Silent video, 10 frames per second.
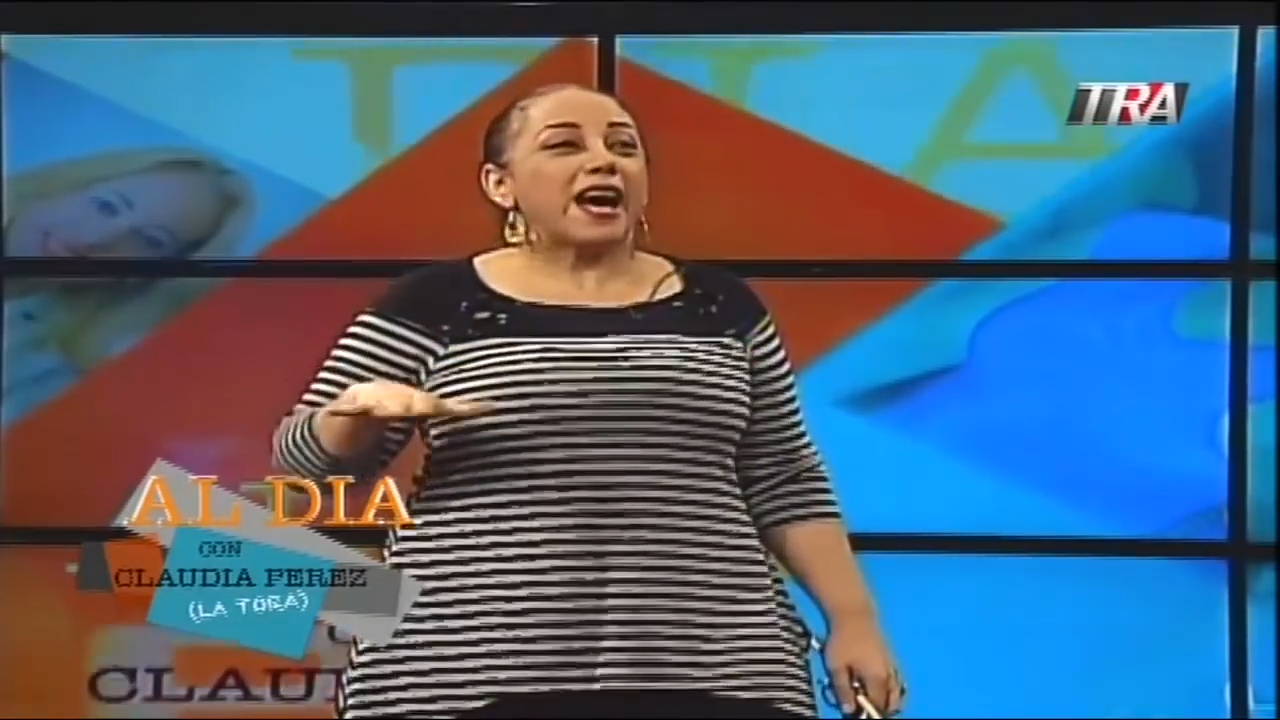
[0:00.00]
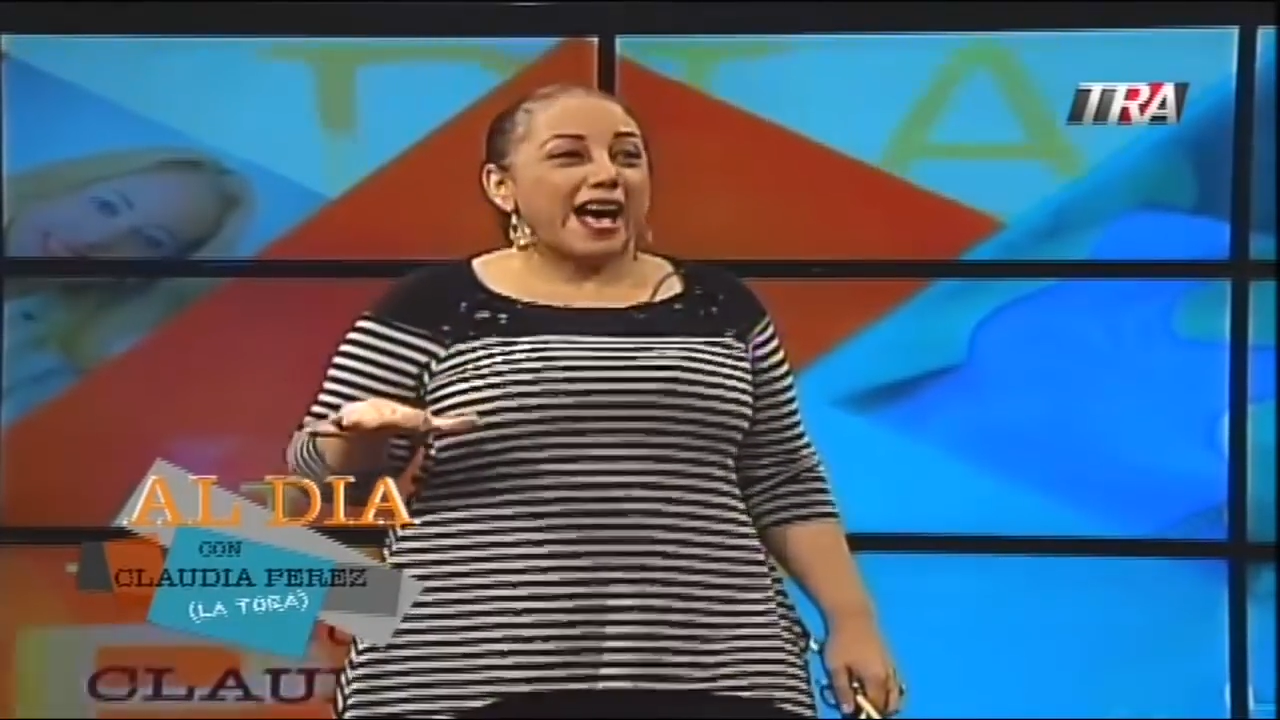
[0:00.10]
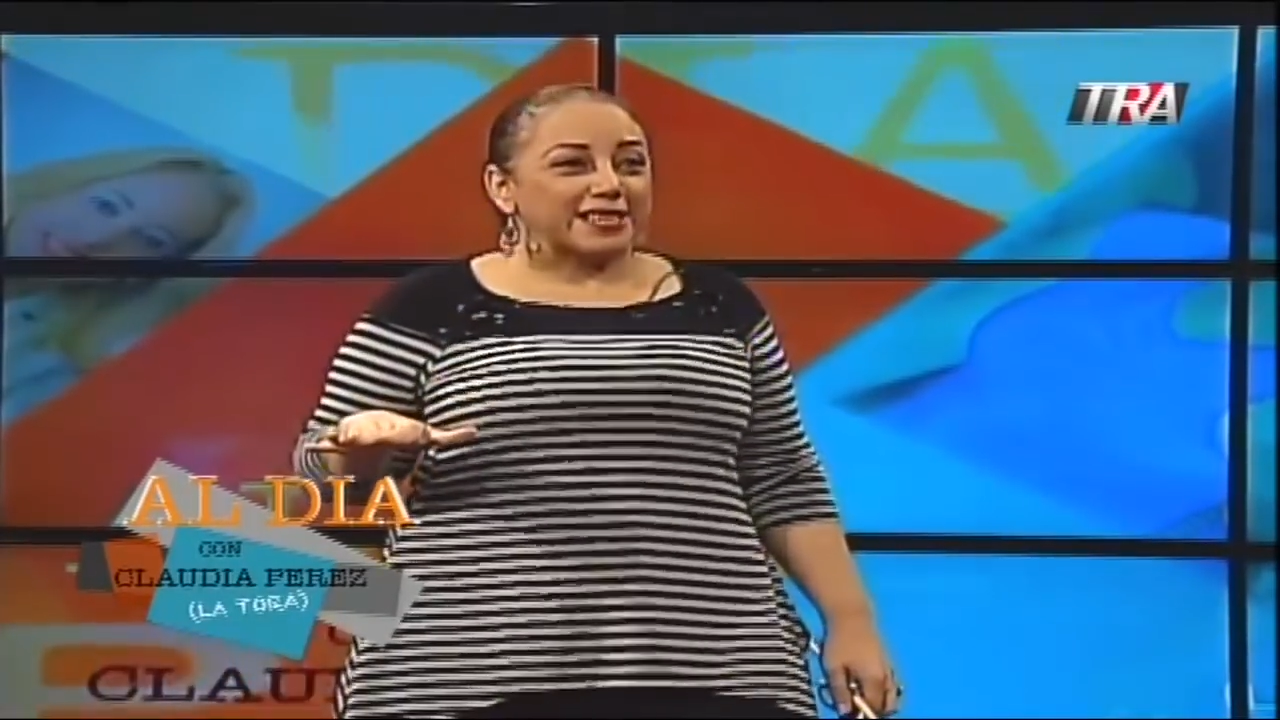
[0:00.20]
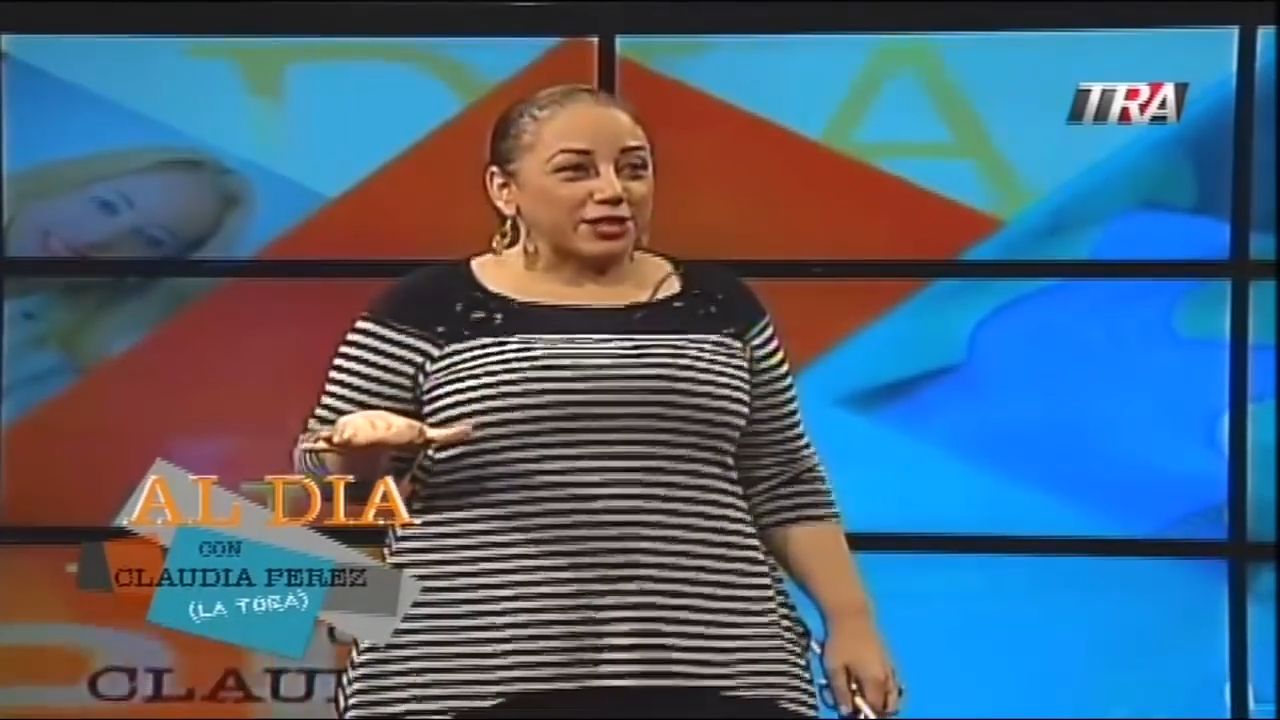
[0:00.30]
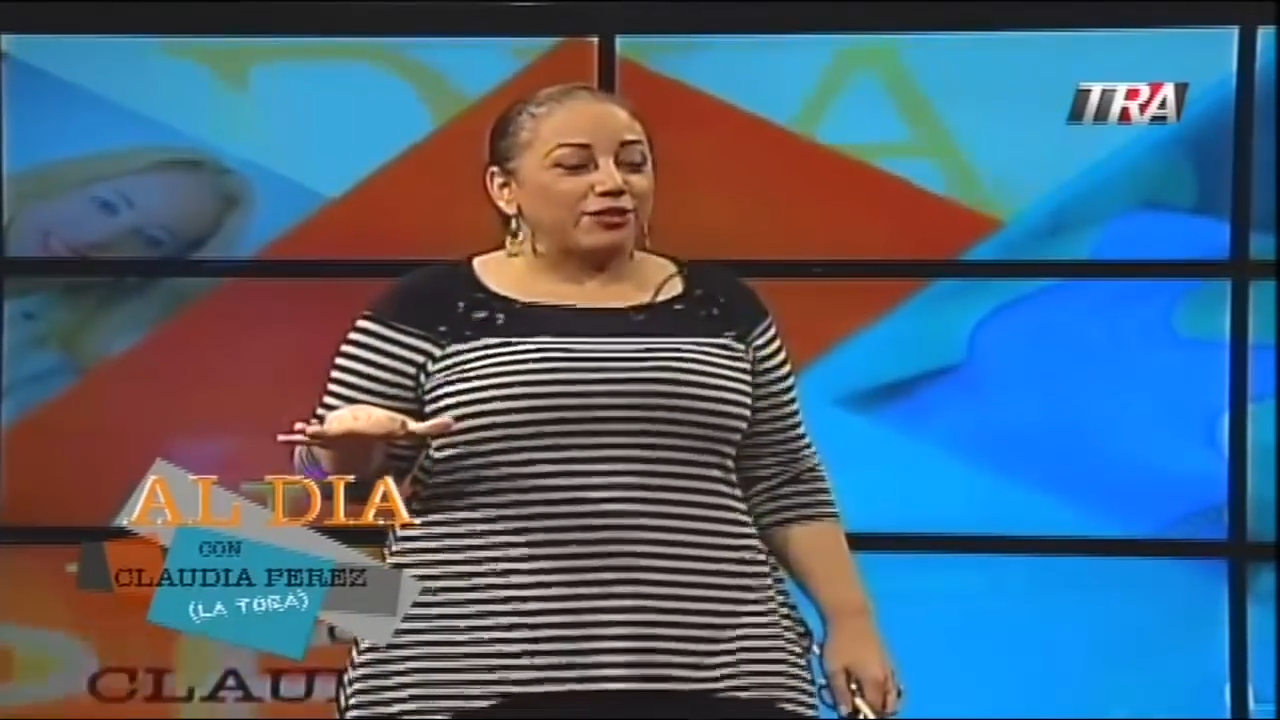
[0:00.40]

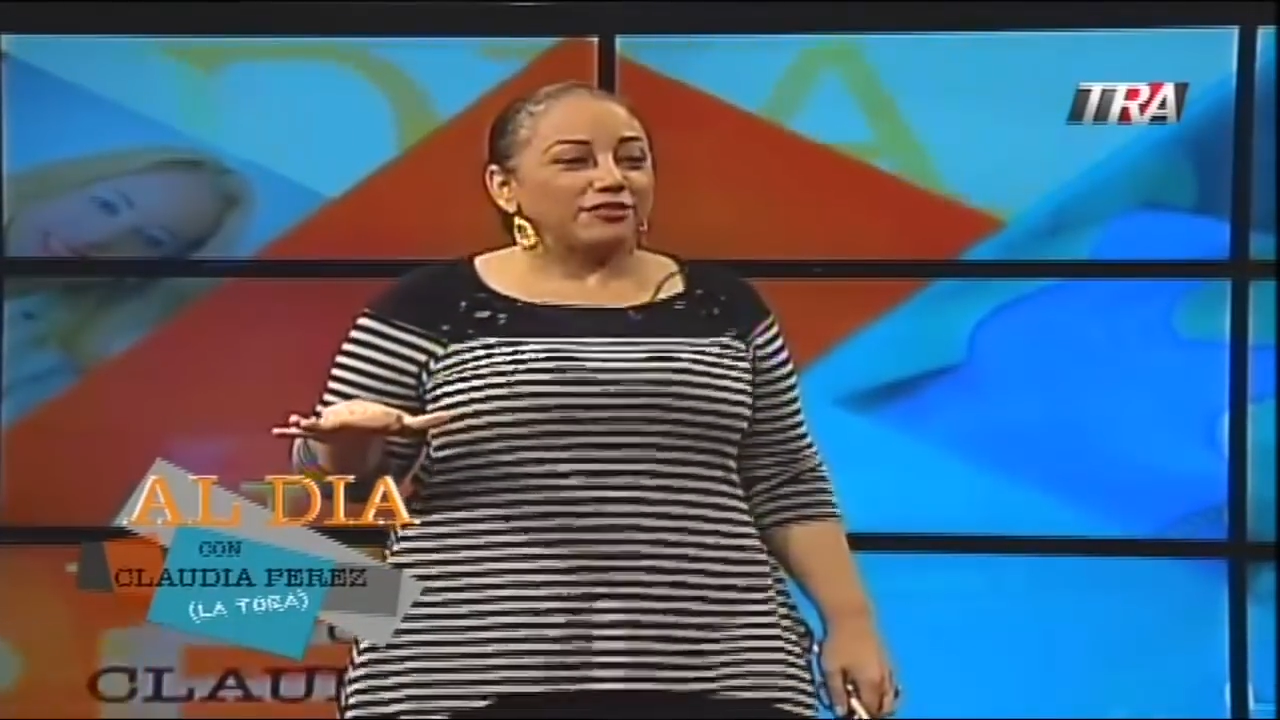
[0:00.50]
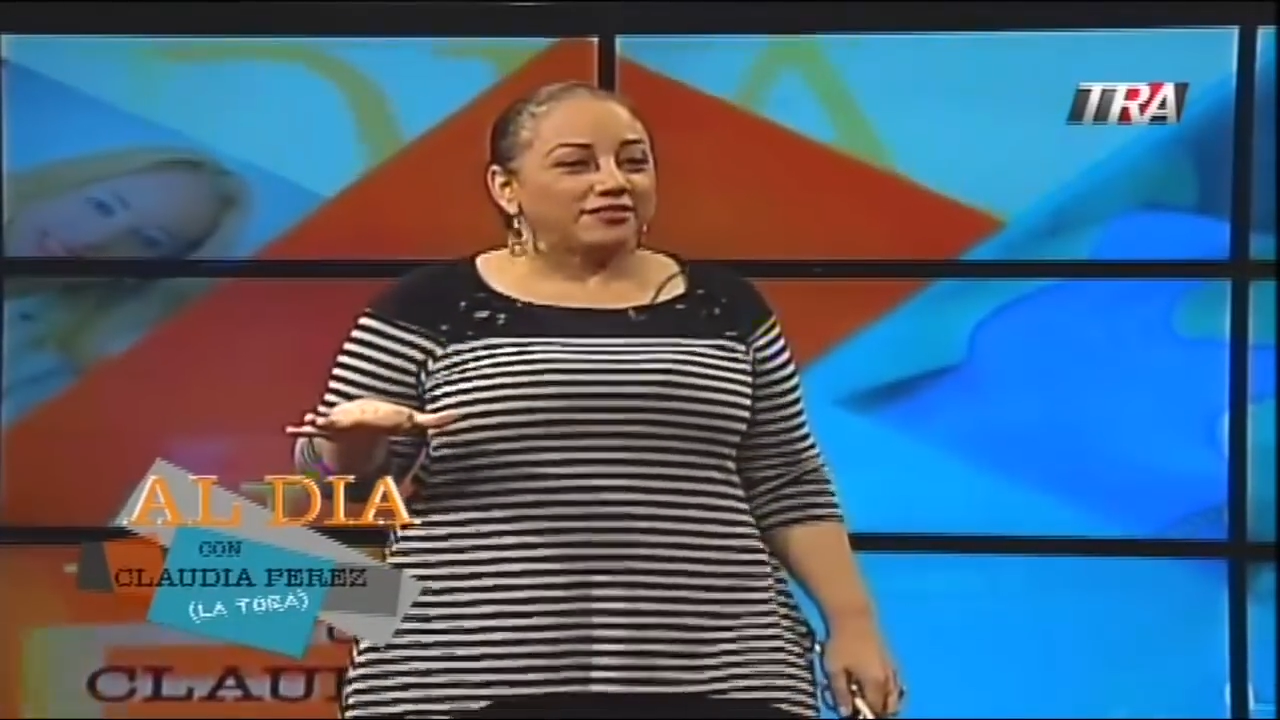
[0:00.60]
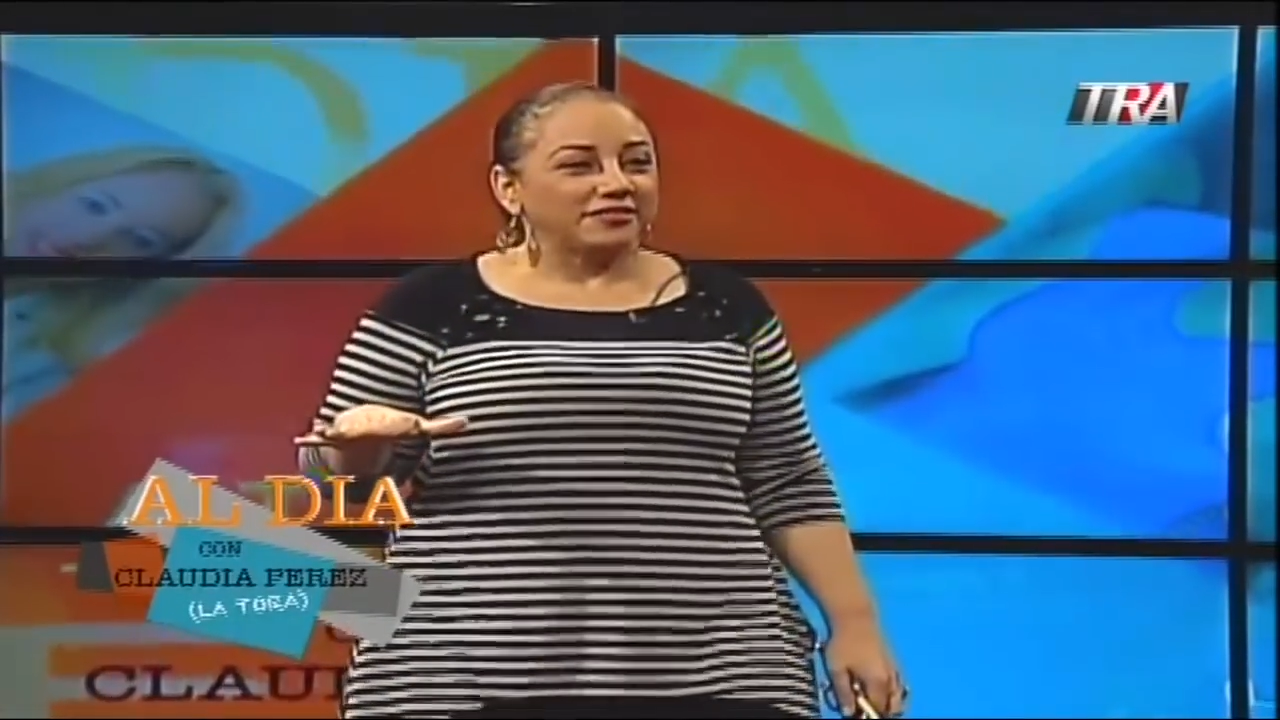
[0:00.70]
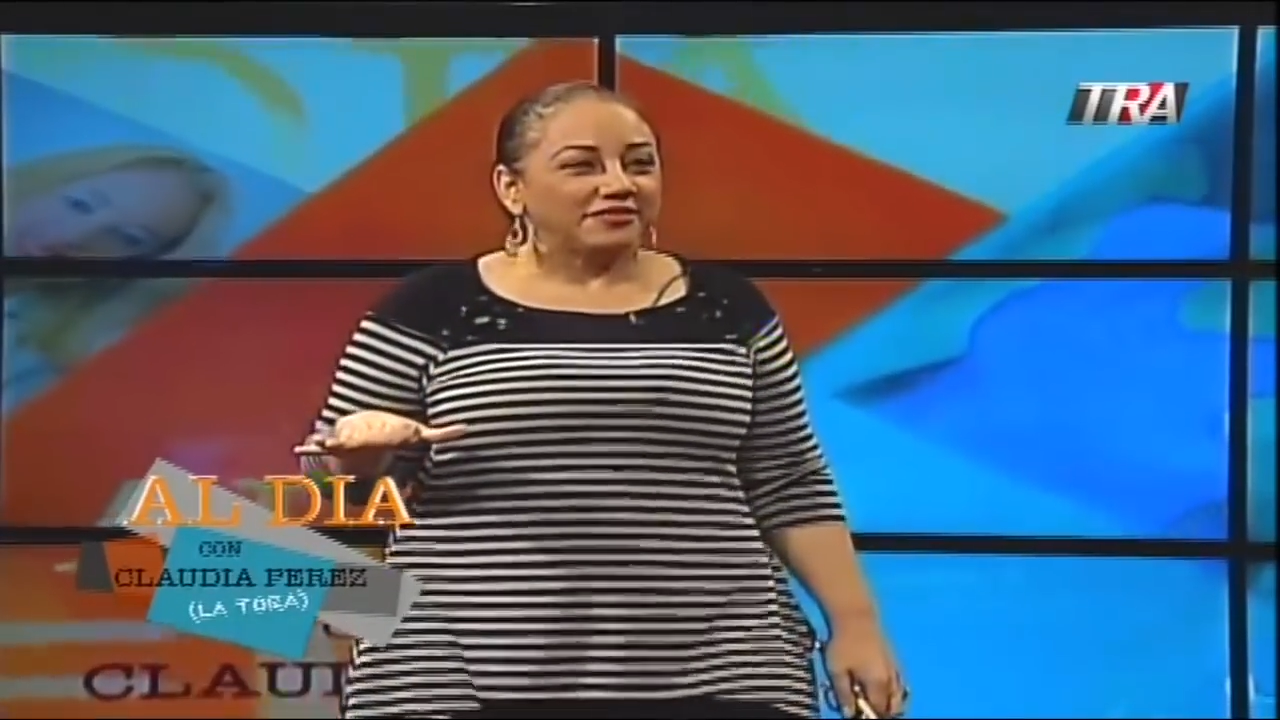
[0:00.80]
caso...